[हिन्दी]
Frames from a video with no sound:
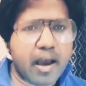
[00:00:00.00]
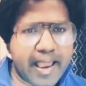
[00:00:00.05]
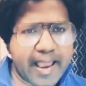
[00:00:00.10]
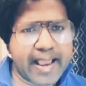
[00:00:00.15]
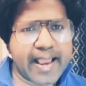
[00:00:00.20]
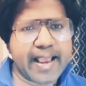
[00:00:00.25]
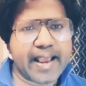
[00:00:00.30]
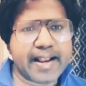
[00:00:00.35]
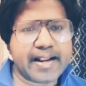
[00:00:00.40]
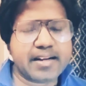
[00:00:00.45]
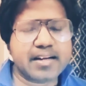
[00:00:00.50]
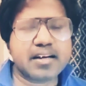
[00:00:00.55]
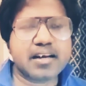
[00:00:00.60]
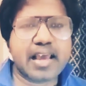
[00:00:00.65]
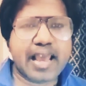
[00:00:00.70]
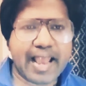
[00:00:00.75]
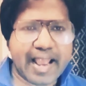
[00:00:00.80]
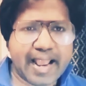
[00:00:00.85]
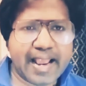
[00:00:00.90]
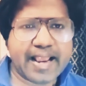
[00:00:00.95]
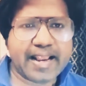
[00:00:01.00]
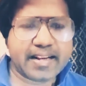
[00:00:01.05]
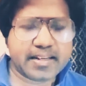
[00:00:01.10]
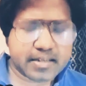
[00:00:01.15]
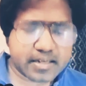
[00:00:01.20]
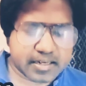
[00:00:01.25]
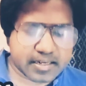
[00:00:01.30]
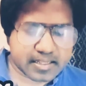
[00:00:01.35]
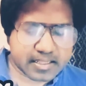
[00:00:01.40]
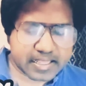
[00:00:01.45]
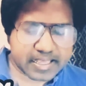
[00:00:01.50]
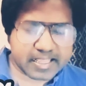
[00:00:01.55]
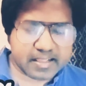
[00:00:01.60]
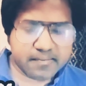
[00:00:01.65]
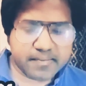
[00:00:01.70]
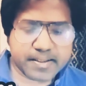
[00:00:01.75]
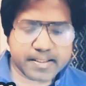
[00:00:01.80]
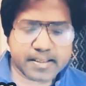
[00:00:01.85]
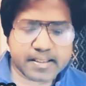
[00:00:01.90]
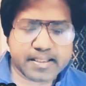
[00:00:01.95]
एंड एंड
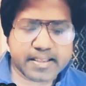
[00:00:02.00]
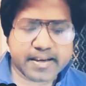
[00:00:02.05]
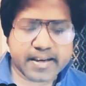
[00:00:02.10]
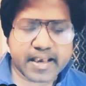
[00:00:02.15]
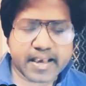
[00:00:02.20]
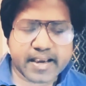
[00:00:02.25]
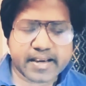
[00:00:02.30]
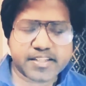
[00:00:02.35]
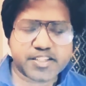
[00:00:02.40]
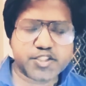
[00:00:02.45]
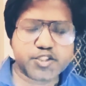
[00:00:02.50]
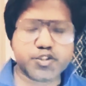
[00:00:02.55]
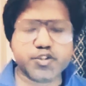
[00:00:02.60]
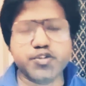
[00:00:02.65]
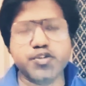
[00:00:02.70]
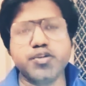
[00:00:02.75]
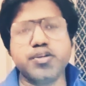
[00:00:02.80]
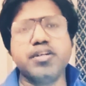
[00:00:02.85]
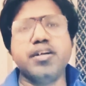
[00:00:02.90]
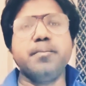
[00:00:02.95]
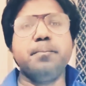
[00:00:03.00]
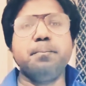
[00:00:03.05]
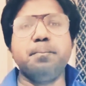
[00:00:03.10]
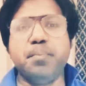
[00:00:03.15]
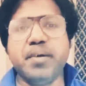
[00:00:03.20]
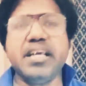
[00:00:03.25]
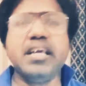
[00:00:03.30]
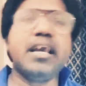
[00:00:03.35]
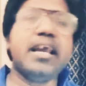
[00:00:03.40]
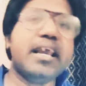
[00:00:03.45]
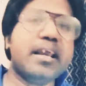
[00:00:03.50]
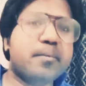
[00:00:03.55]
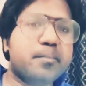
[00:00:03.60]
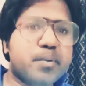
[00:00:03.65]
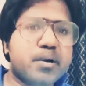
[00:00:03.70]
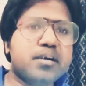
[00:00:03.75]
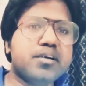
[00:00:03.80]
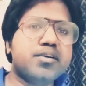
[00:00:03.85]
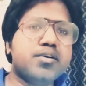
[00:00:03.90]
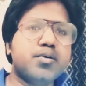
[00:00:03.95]
रेलवे ने लिखा है शुड बी
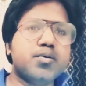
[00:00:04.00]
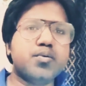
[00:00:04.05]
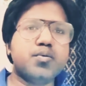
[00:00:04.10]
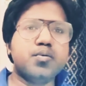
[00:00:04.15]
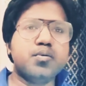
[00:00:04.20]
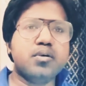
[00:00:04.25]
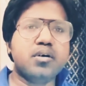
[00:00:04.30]
एबल टू